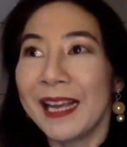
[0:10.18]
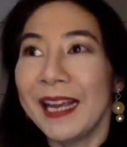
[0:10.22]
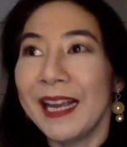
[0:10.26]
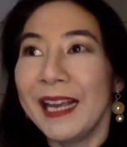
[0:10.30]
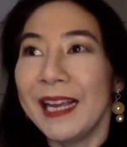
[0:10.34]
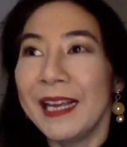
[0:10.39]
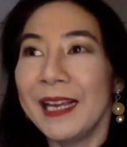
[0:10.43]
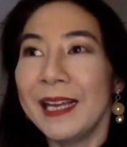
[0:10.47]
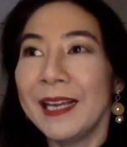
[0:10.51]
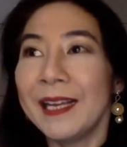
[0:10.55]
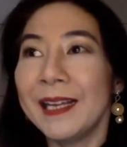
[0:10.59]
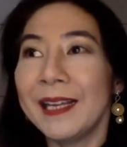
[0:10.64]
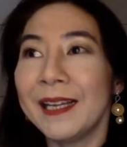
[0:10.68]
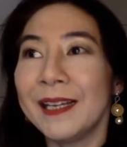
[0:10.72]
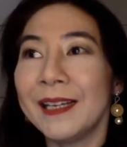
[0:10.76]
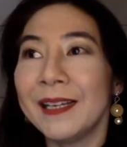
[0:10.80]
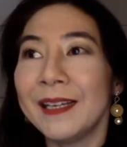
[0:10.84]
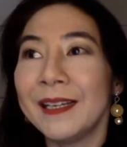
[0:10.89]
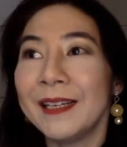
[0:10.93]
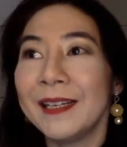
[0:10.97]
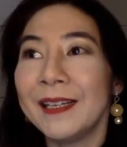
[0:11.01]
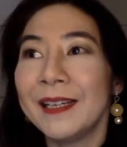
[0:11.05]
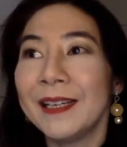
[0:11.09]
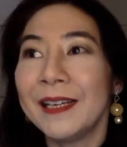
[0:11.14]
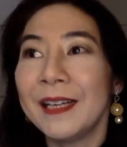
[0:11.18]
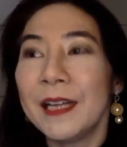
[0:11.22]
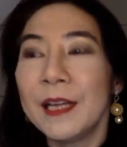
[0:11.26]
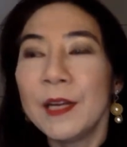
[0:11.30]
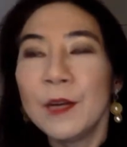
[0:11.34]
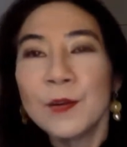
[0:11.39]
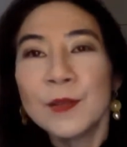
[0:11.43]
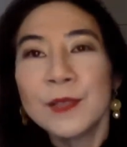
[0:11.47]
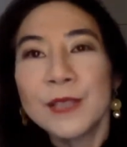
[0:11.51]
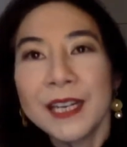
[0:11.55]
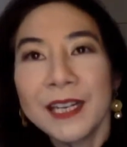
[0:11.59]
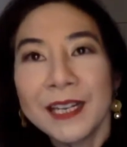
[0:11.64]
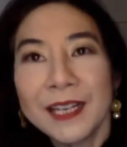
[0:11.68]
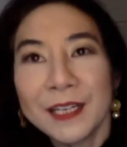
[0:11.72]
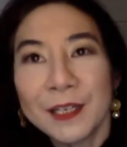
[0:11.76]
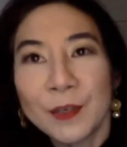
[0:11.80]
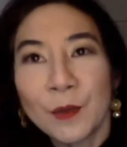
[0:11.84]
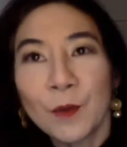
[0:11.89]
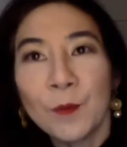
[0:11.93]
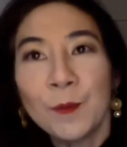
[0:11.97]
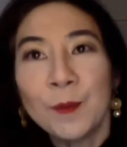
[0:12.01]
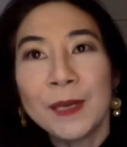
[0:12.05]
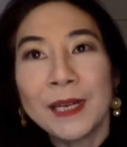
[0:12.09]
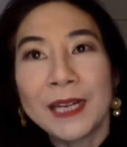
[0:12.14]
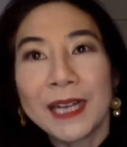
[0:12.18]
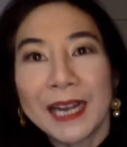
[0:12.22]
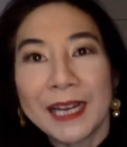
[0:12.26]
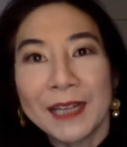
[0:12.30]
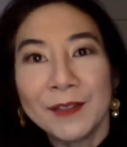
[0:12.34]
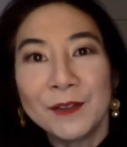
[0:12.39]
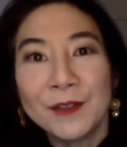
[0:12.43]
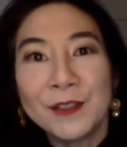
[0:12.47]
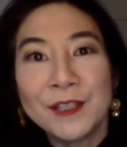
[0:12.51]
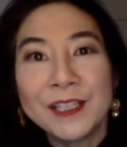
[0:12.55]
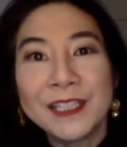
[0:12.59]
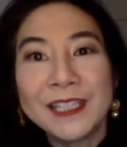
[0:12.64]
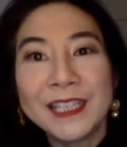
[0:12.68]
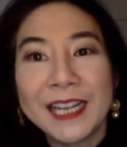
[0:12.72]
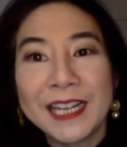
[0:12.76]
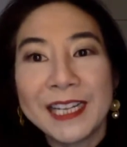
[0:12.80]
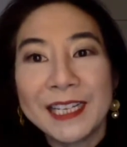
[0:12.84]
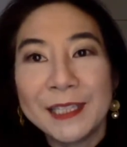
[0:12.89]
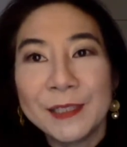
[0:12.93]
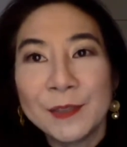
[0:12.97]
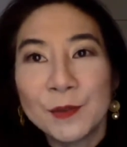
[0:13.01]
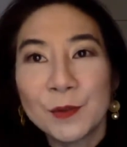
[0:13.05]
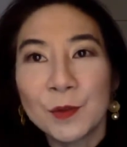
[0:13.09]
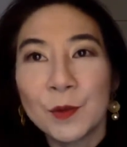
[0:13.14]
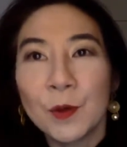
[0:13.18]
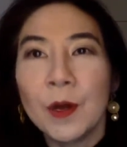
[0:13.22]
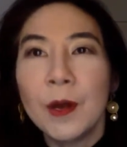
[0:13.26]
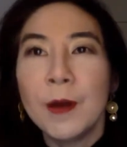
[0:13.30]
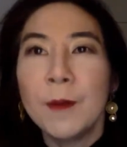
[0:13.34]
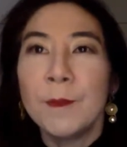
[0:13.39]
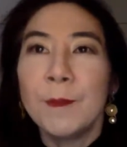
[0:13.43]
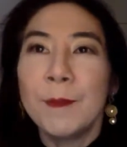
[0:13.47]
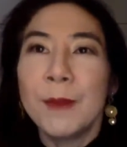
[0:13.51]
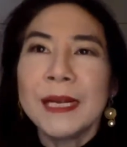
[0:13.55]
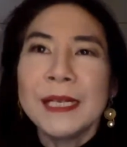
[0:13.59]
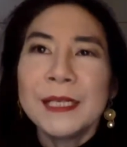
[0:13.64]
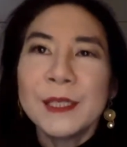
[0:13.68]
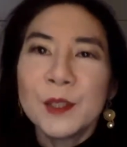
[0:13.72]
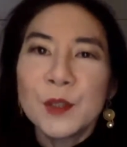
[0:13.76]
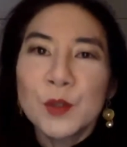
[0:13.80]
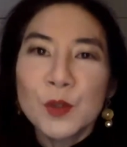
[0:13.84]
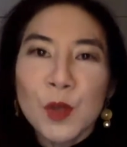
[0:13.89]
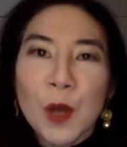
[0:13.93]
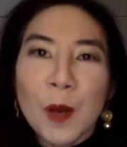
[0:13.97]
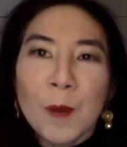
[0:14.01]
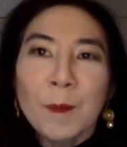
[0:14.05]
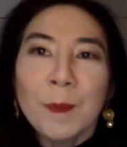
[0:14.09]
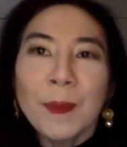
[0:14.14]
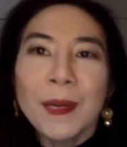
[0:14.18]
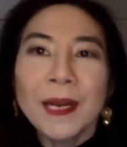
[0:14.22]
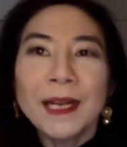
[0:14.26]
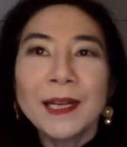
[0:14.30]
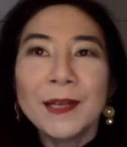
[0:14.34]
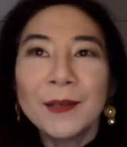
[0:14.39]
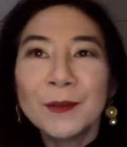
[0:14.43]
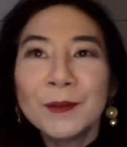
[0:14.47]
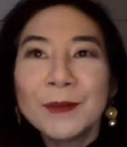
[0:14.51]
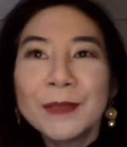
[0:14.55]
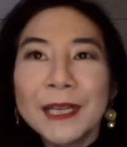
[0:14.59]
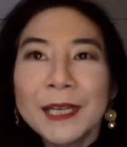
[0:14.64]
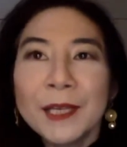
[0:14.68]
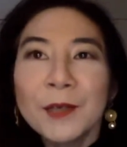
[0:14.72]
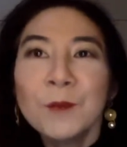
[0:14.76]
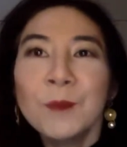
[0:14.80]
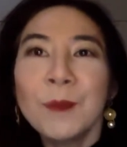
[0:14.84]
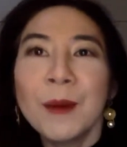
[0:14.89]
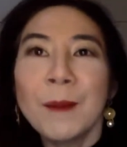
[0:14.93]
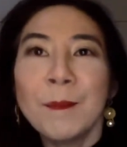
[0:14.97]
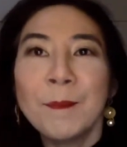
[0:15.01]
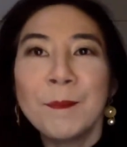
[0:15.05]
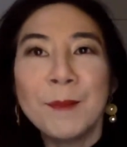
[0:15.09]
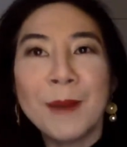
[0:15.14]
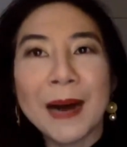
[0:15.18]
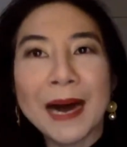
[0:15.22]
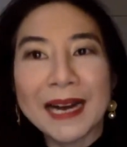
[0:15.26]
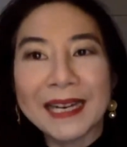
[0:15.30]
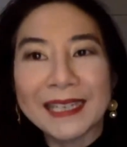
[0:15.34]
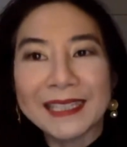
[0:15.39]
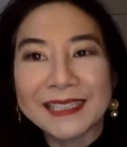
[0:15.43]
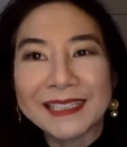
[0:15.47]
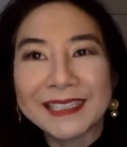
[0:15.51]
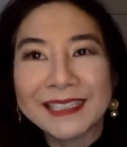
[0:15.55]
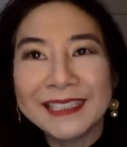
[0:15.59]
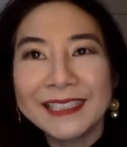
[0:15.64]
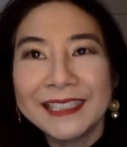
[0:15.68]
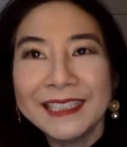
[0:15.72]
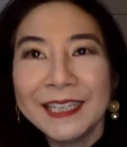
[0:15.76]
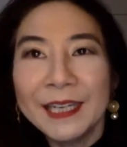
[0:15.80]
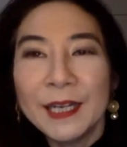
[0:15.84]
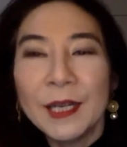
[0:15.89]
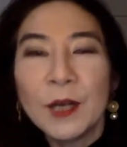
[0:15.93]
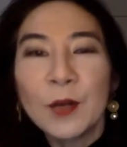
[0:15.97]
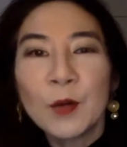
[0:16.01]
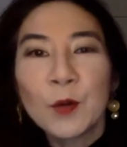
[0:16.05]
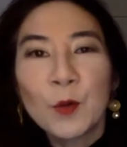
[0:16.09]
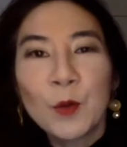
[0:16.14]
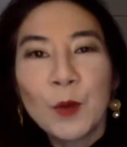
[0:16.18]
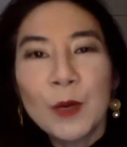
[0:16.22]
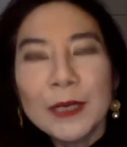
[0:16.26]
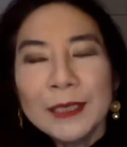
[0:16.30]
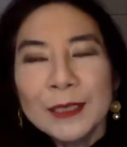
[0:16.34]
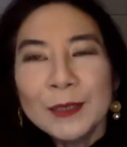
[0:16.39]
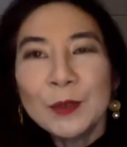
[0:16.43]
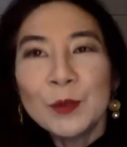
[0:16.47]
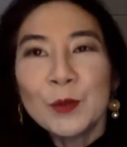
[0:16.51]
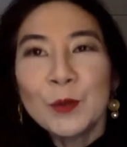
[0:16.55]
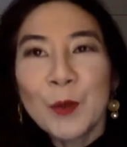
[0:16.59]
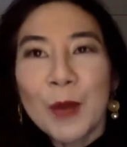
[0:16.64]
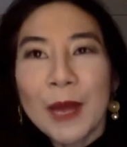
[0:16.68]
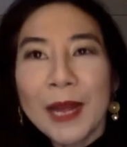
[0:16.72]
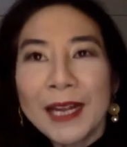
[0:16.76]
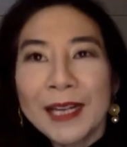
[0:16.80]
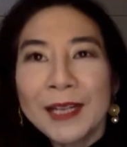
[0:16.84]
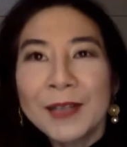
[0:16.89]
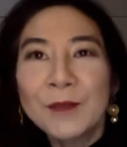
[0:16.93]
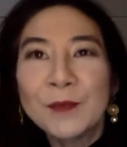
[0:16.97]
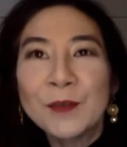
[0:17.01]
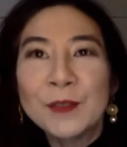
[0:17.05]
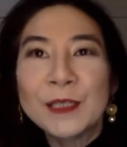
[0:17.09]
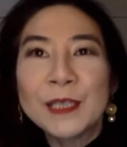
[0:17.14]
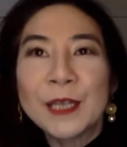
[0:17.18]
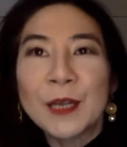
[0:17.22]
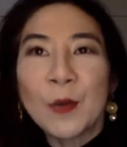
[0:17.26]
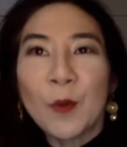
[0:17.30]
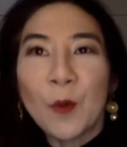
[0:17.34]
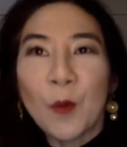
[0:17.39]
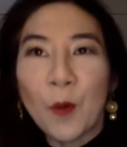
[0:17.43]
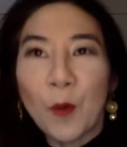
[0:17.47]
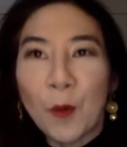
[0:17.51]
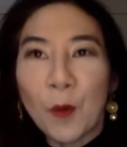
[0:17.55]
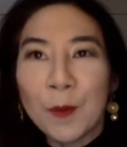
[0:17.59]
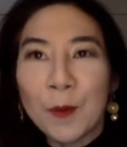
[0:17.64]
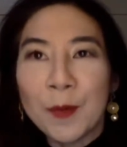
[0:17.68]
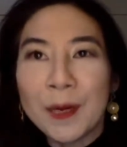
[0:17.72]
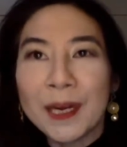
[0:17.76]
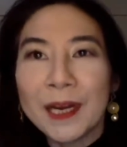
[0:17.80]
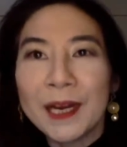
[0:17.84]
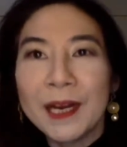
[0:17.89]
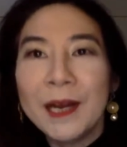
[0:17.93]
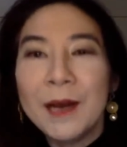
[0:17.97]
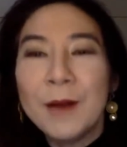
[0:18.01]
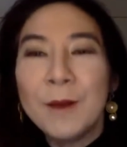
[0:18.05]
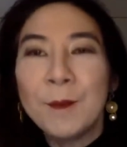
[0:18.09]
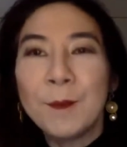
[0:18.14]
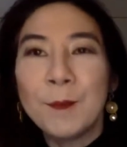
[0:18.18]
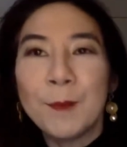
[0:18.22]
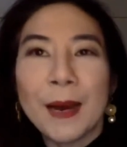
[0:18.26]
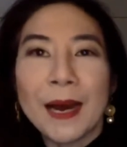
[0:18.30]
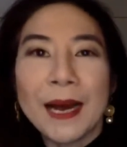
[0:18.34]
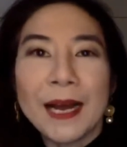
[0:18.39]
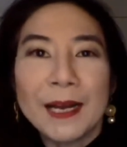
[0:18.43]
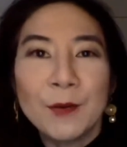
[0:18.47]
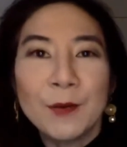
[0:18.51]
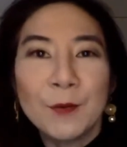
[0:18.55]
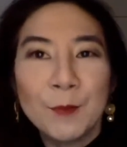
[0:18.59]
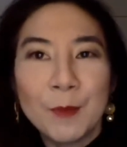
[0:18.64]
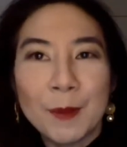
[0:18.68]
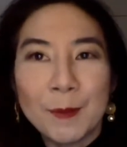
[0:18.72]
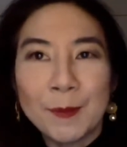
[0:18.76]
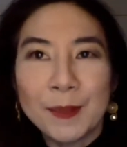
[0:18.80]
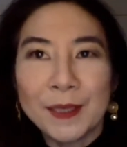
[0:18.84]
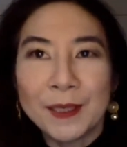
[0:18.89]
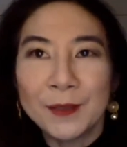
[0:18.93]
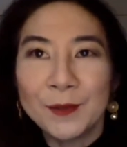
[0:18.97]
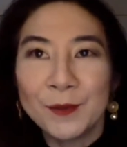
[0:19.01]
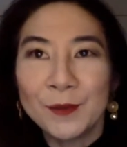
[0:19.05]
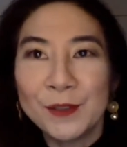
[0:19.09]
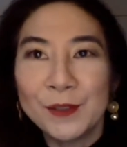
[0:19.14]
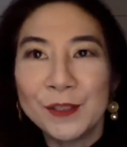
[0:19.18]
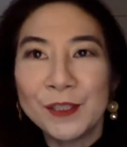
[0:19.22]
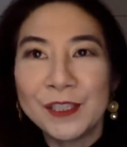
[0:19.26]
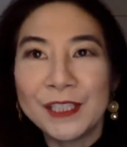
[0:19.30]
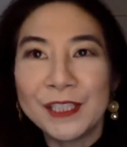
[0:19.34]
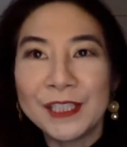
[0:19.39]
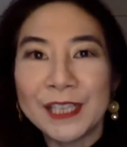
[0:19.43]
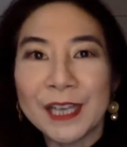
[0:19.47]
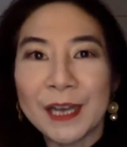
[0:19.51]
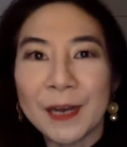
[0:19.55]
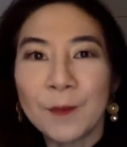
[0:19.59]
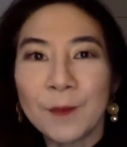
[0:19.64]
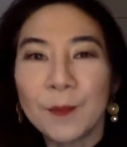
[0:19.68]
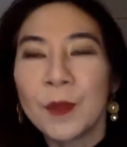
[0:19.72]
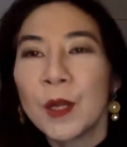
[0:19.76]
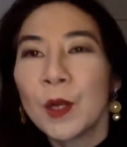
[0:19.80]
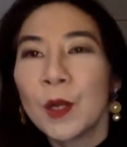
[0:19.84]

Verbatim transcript: é, eu sei que é complicado dizer isso, mas só para eu ter uma base, quanto é que você cobra para uma periodontia?